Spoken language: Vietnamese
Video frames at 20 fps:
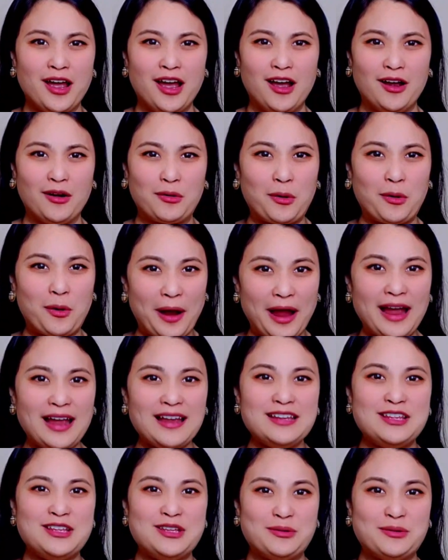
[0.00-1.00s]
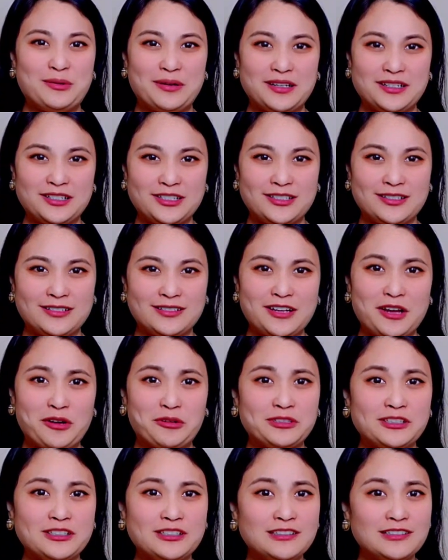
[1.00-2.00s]
uh, quá nhiều uh, sự đau
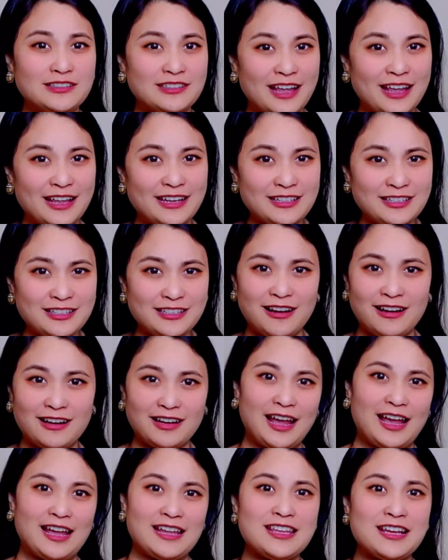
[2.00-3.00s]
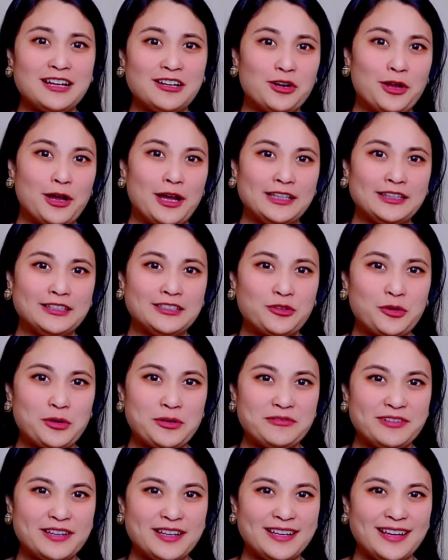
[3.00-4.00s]
thương đến cho cả nhân loại thưa quý
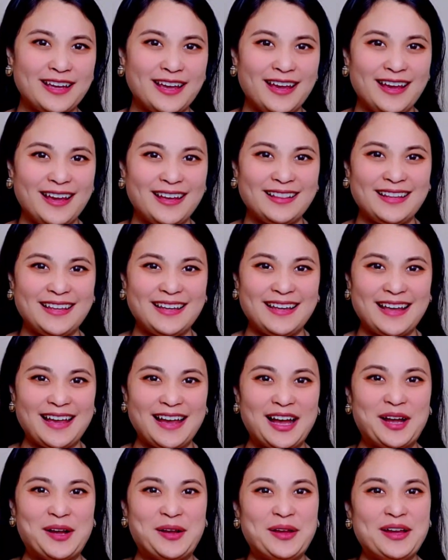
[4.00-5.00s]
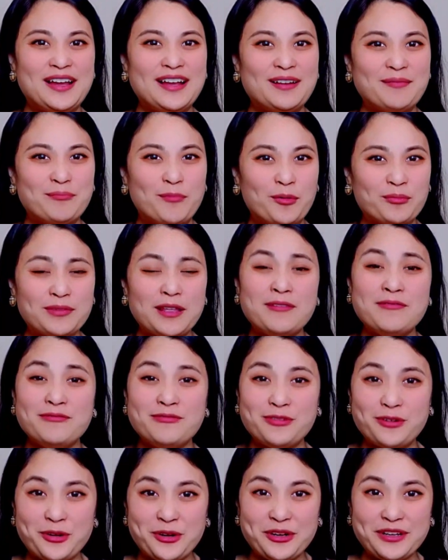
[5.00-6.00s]
vị thì uh, một tin
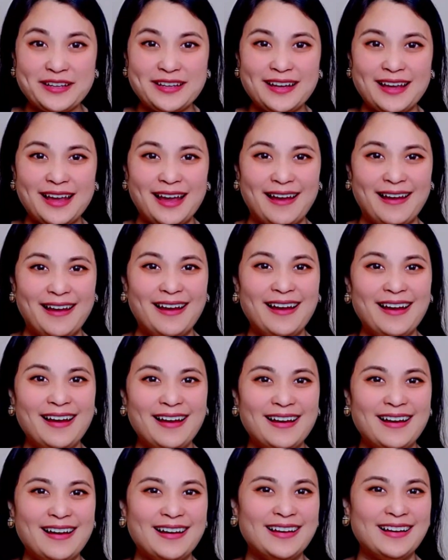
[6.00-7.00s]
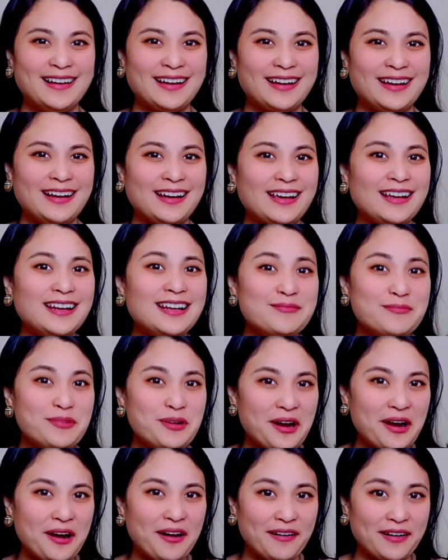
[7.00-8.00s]
vui à Khánh Linh
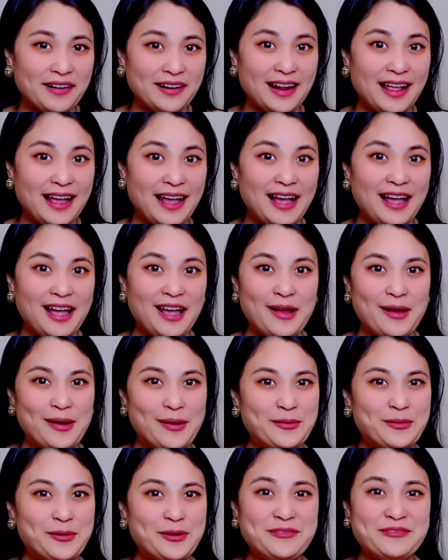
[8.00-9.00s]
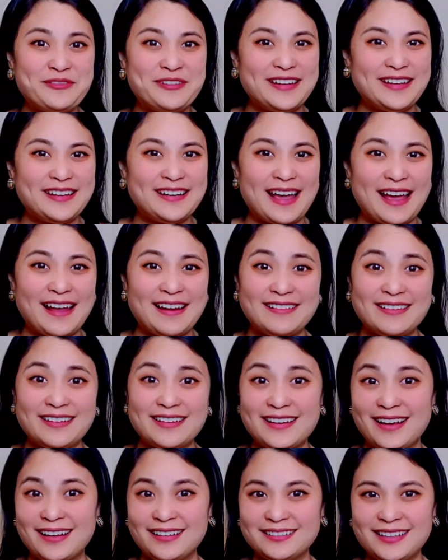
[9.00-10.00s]
muốn hỏi là quý vị đã được
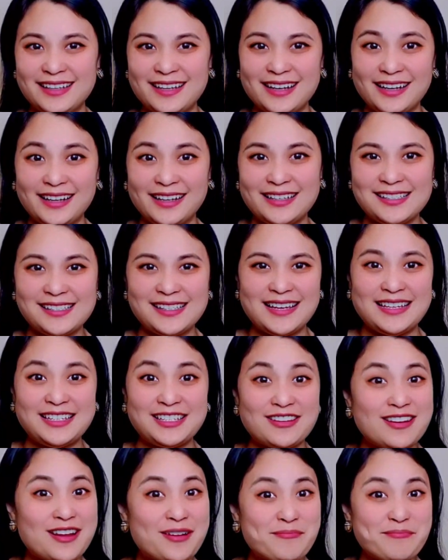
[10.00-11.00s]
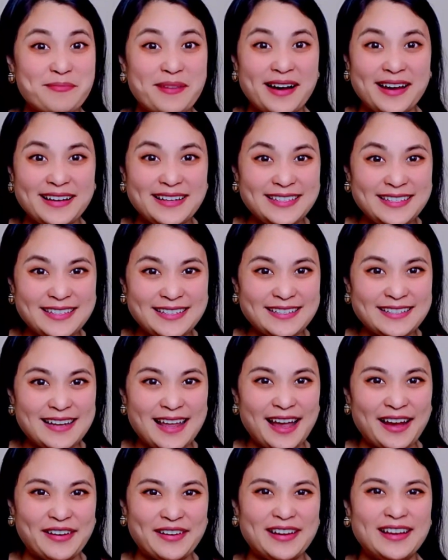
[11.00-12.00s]
nhận tiền lì xì cho năm mới chưa
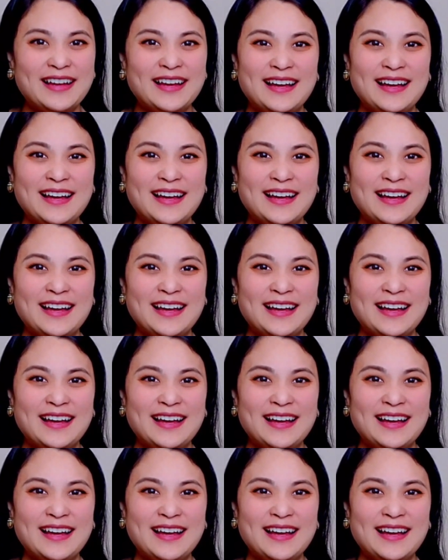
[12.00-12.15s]
nào?